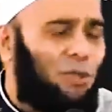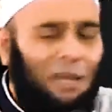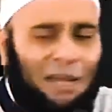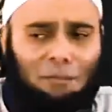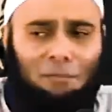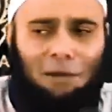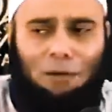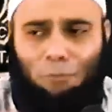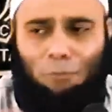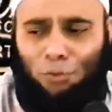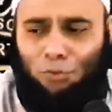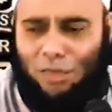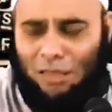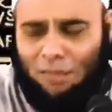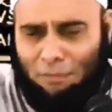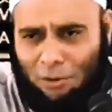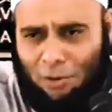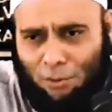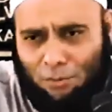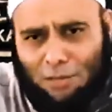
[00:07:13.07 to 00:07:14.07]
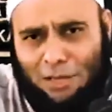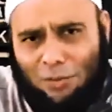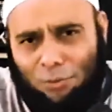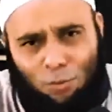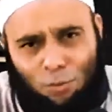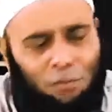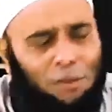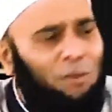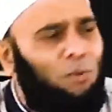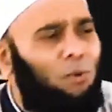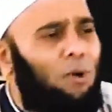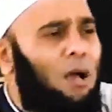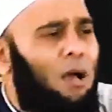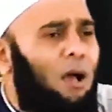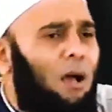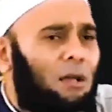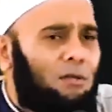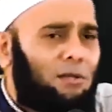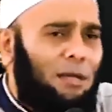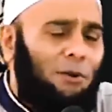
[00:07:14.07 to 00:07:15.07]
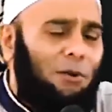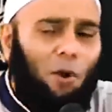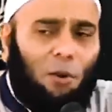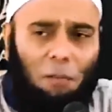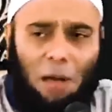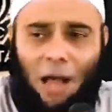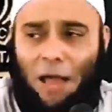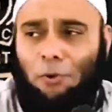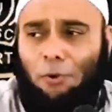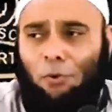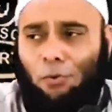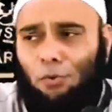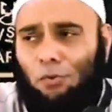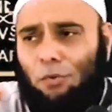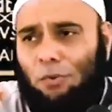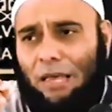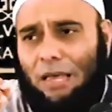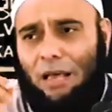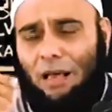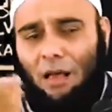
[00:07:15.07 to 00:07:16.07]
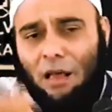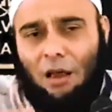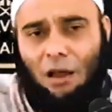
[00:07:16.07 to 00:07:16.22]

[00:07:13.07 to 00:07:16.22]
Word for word: lima butir, minum satu minum sendok madu, ya,